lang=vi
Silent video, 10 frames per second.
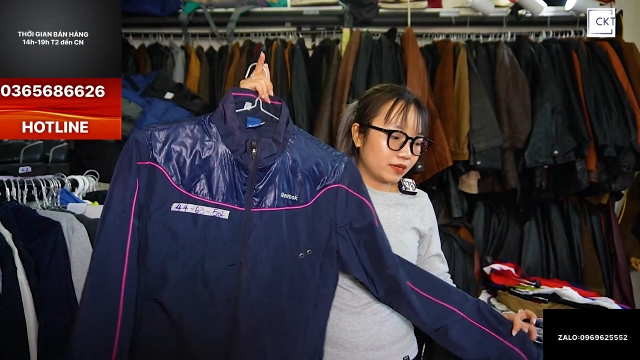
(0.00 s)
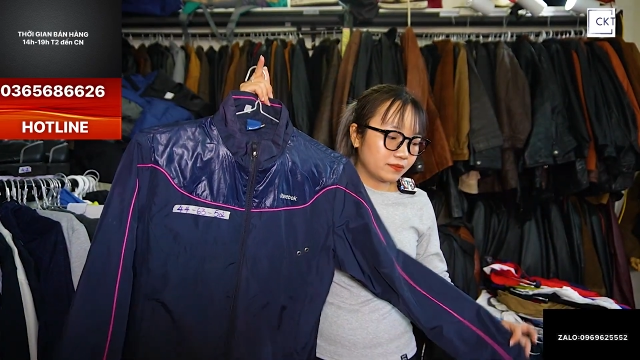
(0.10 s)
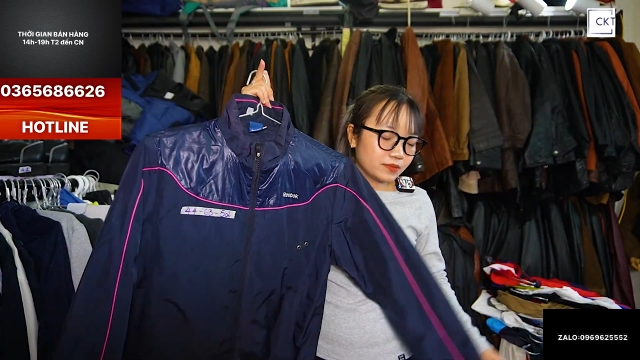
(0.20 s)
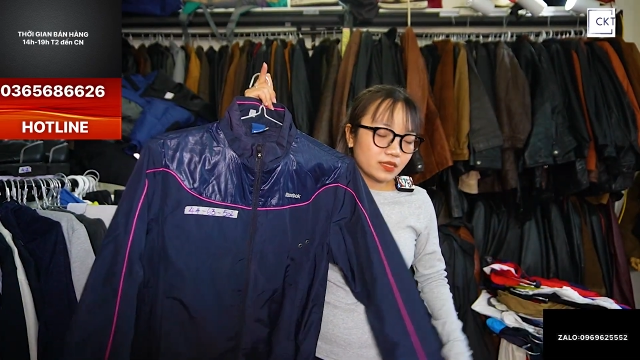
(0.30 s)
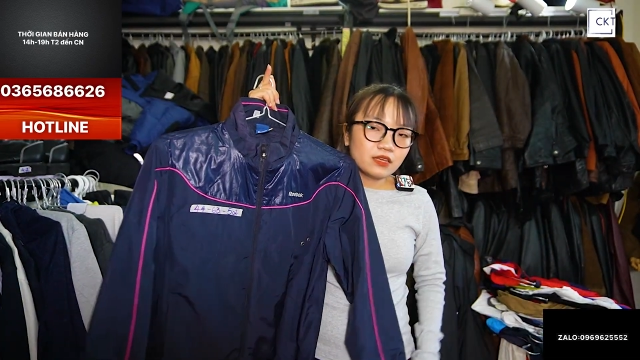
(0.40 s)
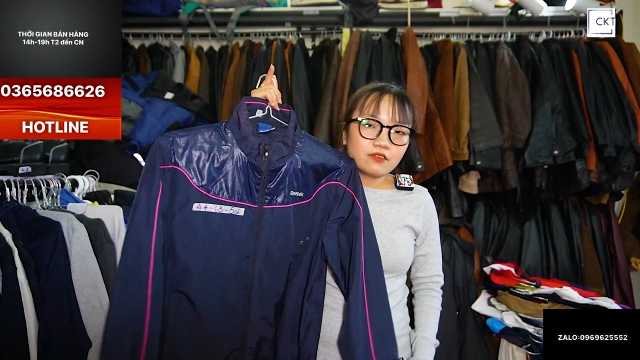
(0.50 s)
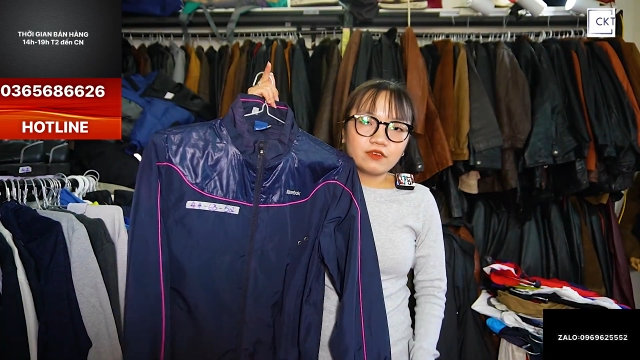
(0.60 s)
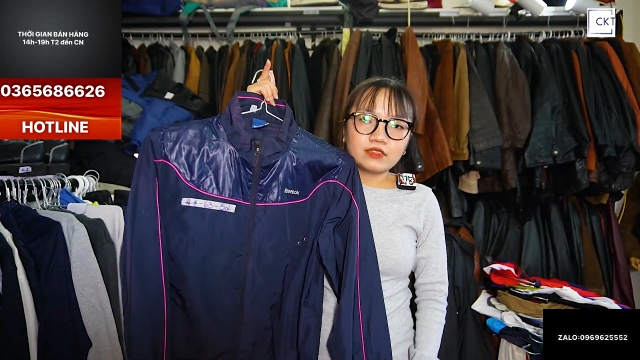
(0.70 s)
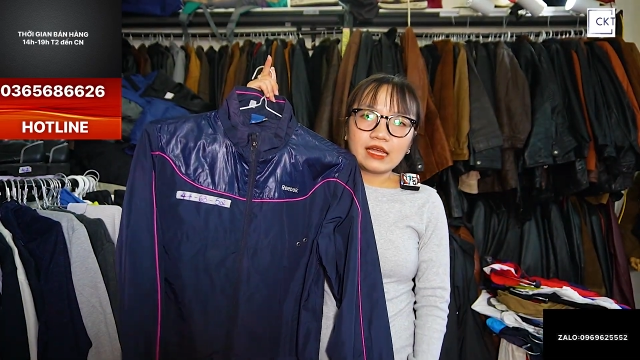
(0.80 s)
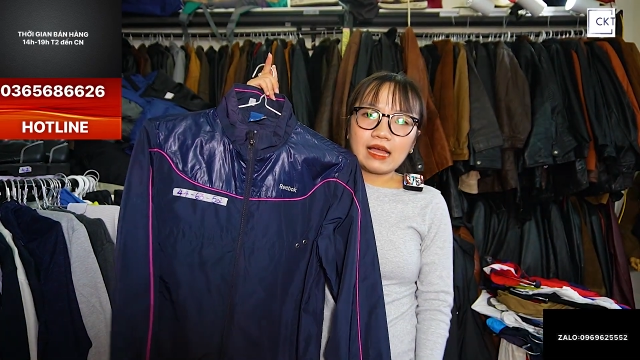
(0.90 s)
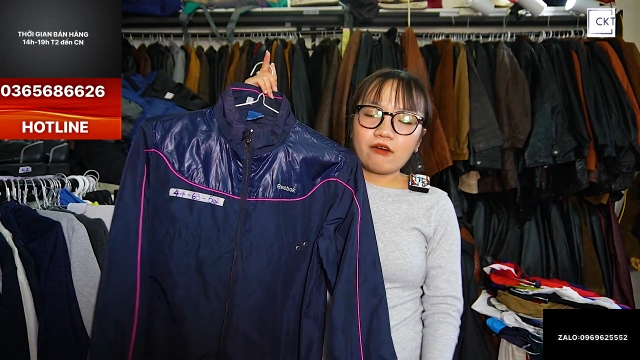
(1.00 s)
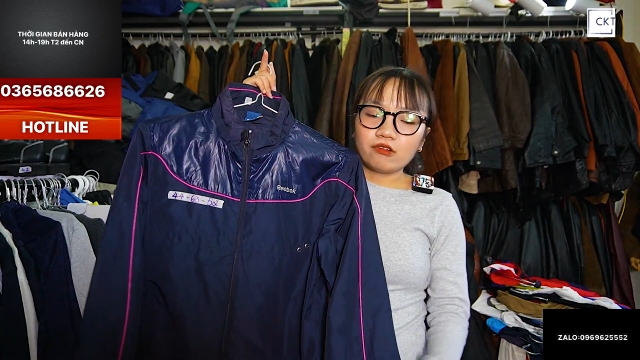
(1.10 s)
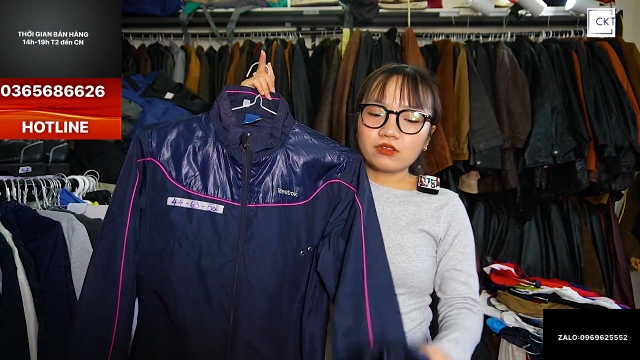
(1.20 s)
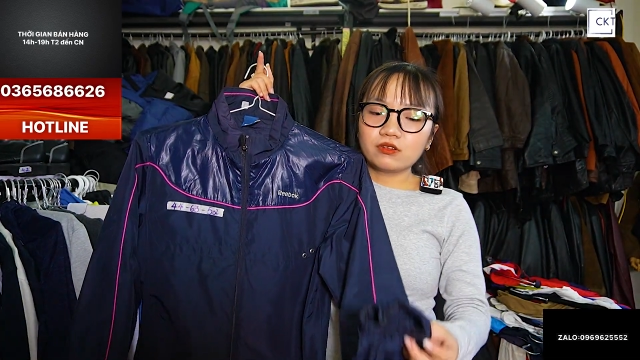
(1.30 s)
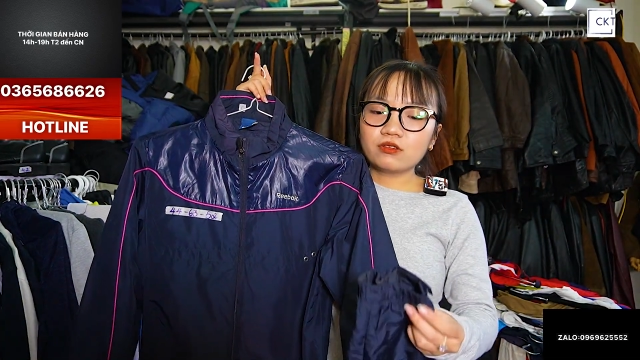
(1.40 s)
đấy. Phần tay áo
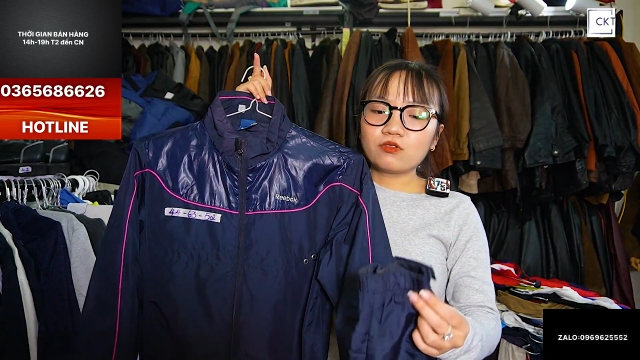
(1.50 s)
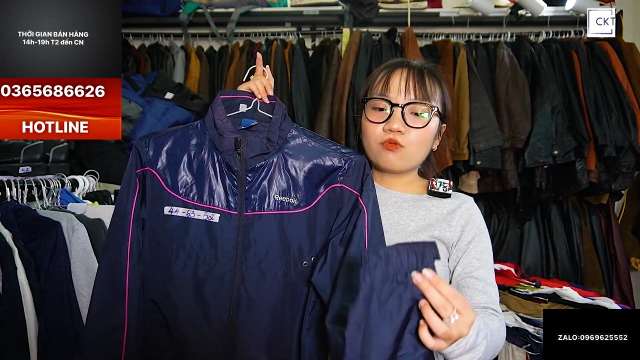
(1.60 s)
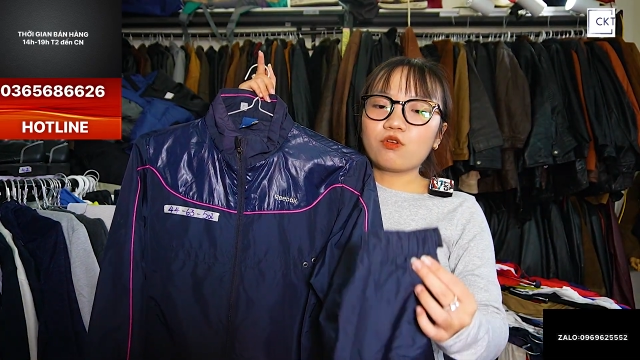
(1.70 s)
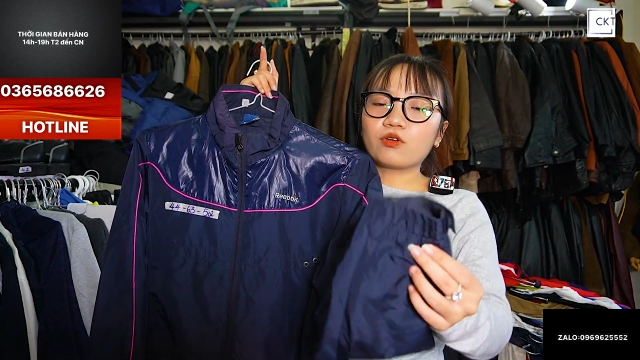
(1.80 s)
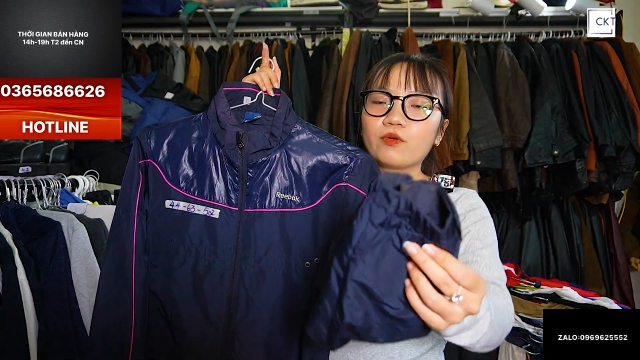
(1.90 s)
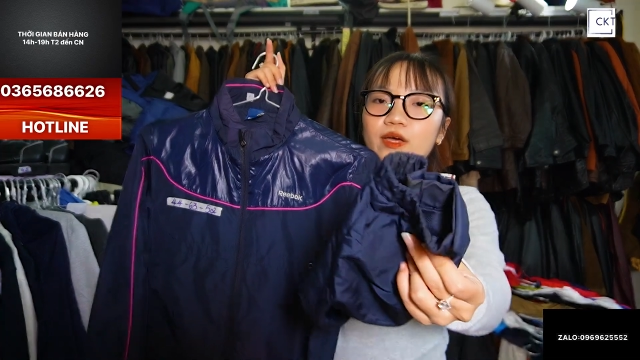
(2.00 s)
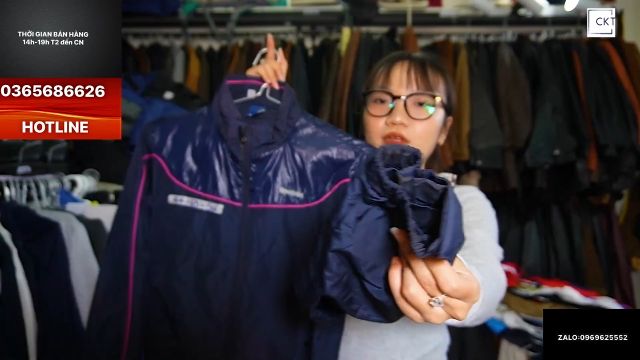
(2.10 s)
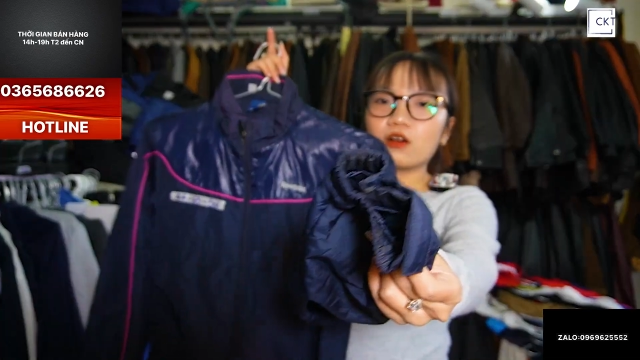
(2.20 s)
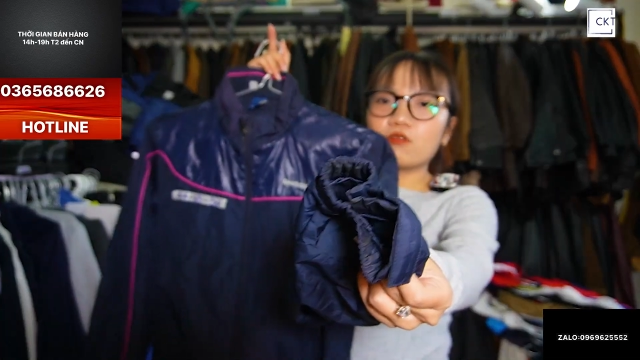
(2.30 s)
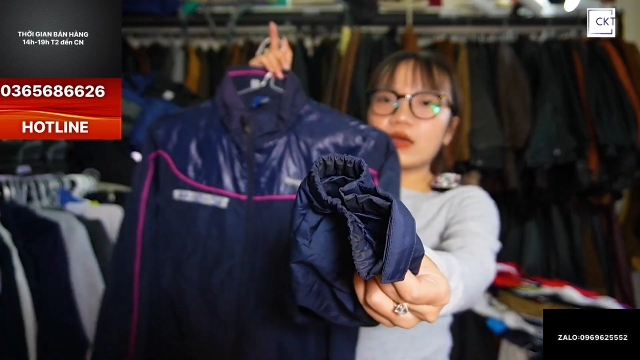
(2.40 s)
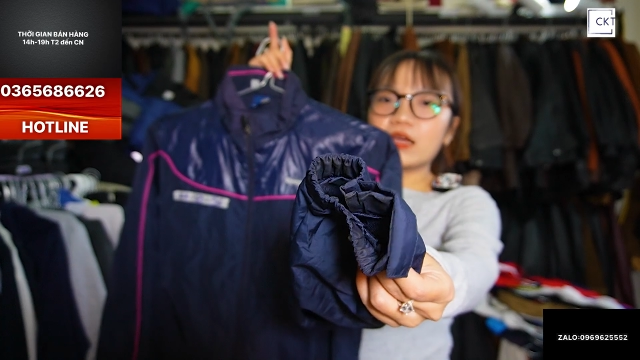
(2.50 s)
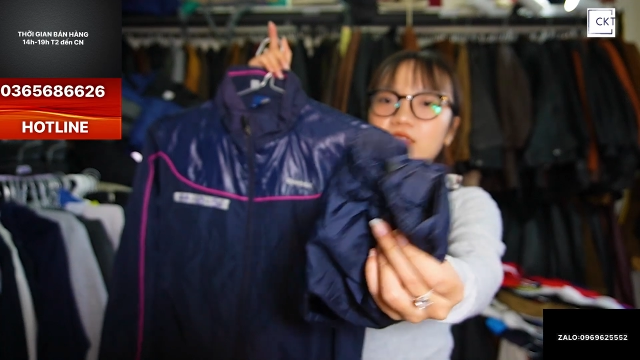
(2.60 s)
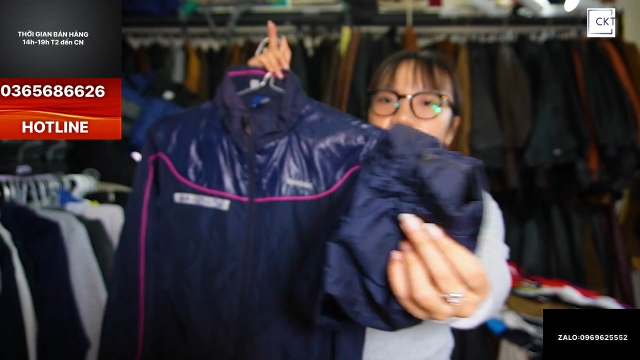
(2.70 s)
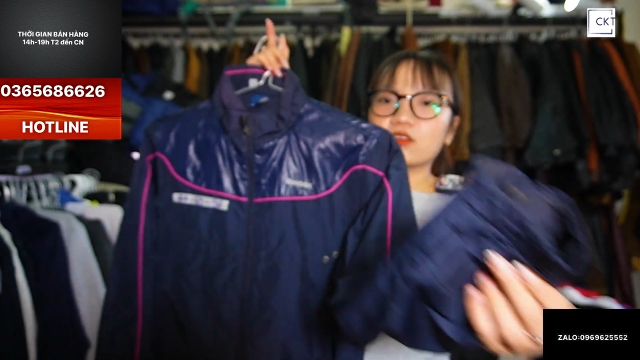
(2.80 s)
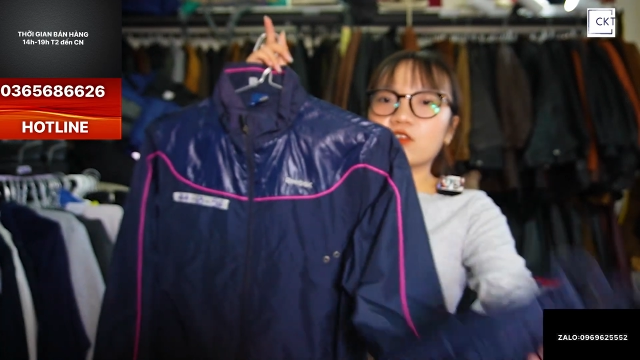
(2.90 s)
các thứ cũng còn nguyên, không hề
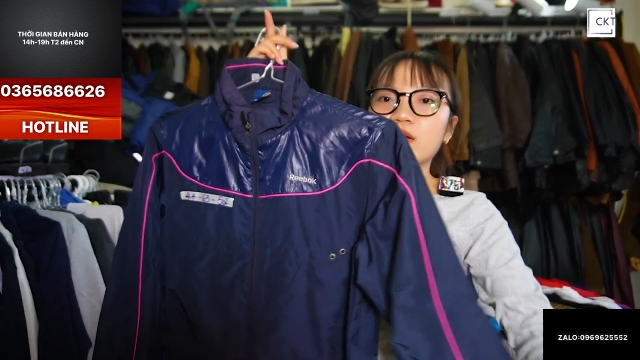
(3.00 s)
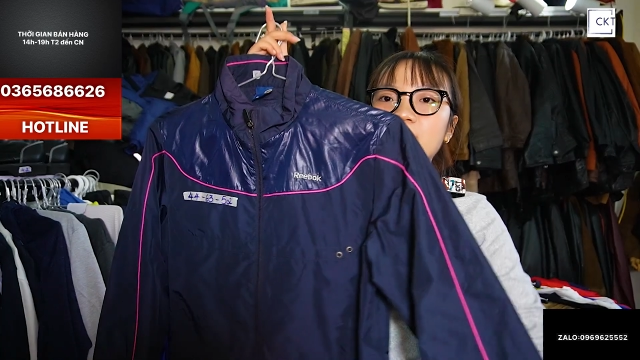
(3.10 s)
sờn, không